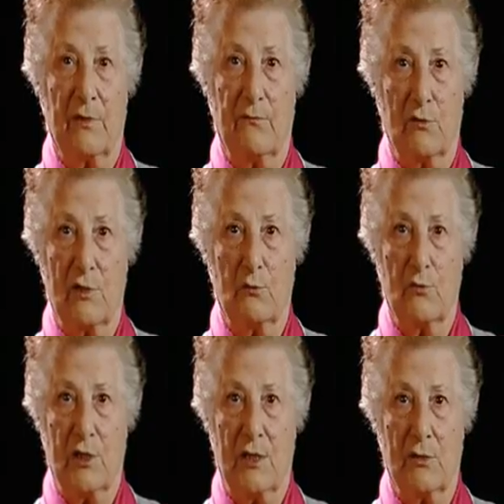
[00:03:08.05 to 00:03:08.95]
che cosa fosse
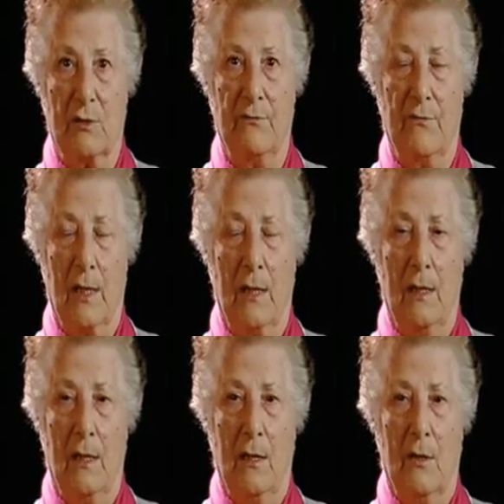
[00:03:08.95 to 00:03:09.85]
successo.
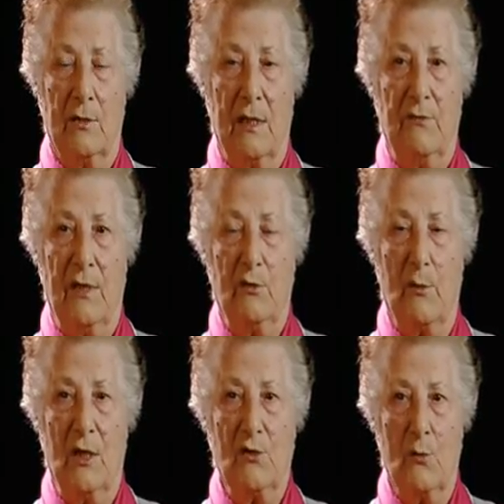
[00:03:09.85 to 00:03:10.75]
Ho
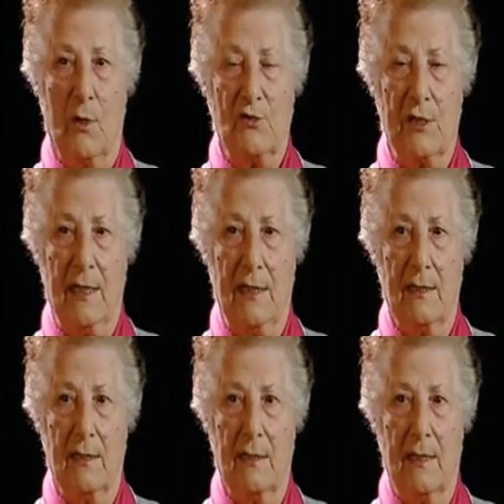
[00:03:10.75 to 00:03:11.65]
telefonato a mia
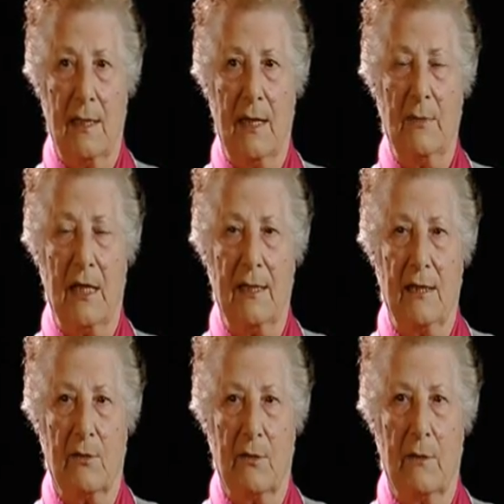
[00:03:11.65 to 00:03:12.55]
suocera e lei mi ha
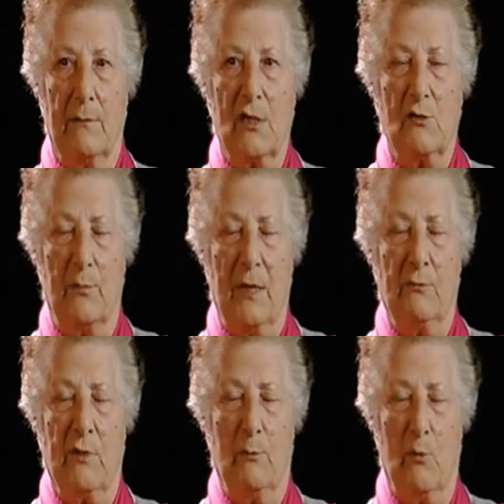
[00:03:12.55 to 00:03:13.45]
detto: Ma è
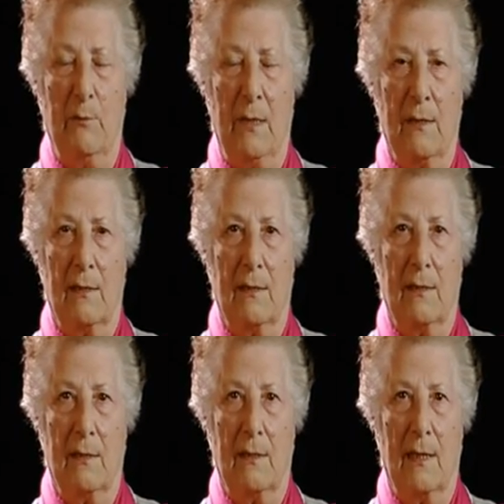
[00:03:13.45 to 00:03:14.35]
scoppiata una bomba?
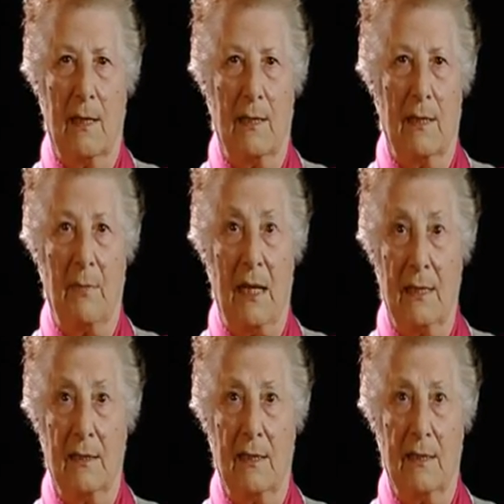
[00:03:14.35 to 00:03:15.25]
alla
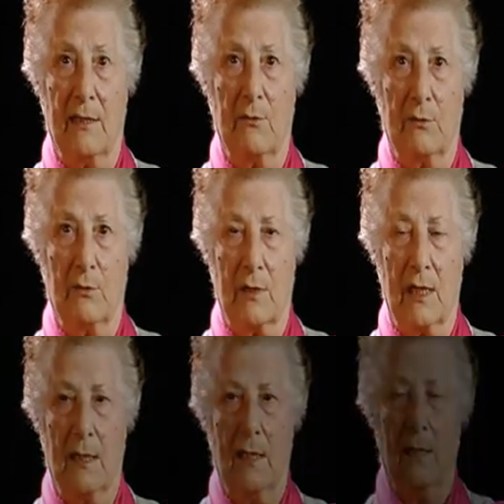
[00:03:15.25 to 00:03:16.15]
Banca
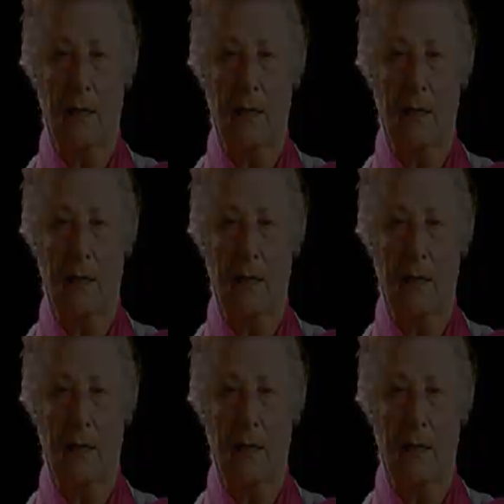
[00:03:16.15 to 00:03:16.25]
dell'Agricoltore.